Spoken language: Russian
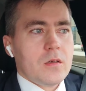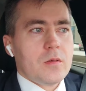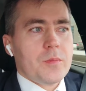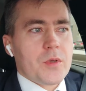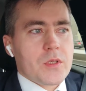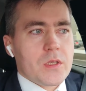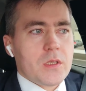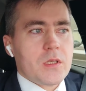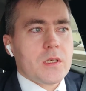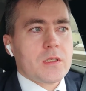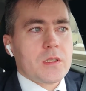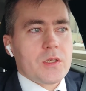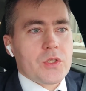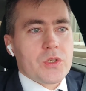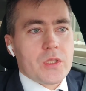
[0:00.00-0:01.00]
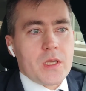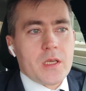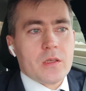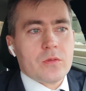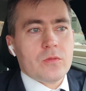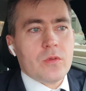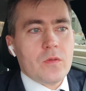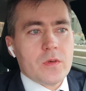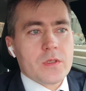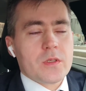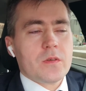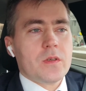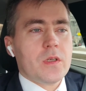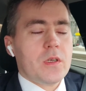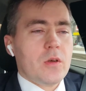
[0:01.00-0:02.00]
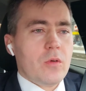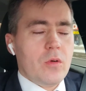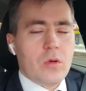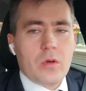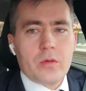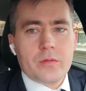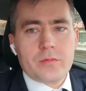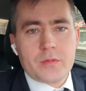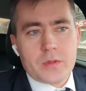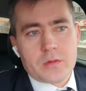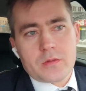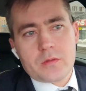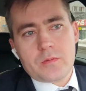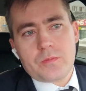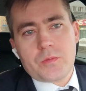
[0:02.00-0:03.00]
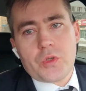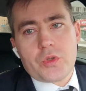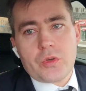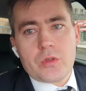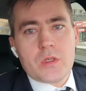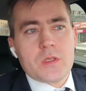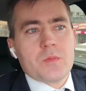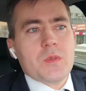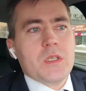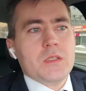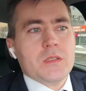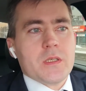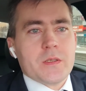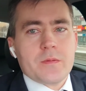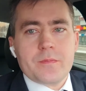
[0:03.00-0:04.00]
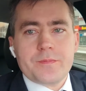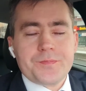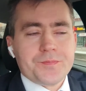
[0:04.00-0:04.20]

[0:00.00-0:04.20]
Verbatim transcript: Э, просто некоторые, читая эту новость, говорили, ой, так, ничего не изменилось.